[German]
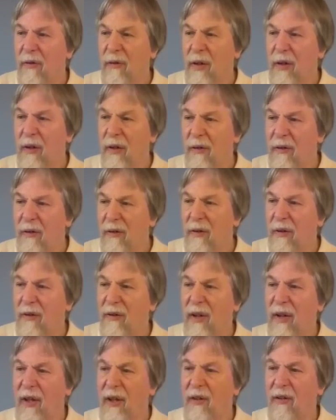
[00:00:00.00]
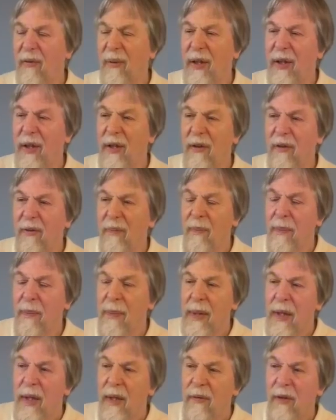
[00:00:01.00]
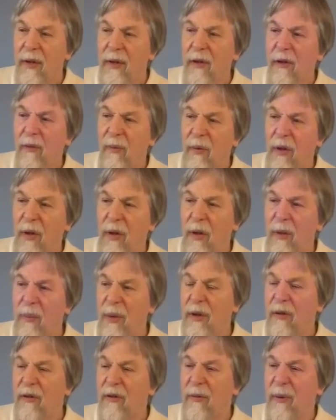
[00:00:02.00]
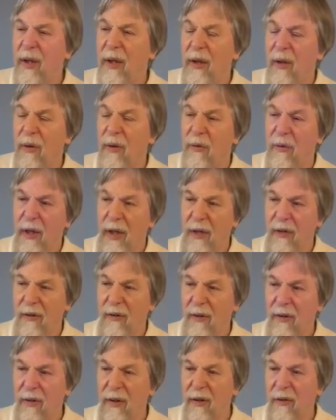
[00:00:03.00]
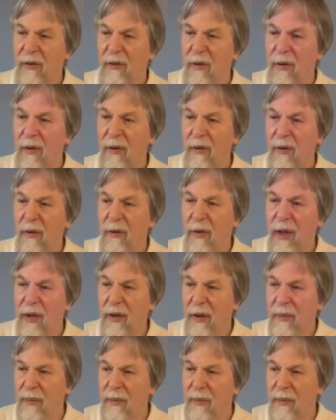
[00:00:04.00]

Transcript: Wenn dies die Zahl 2 ist, wird das äh, Bit 2 auf 1 gesetzt und so weiter.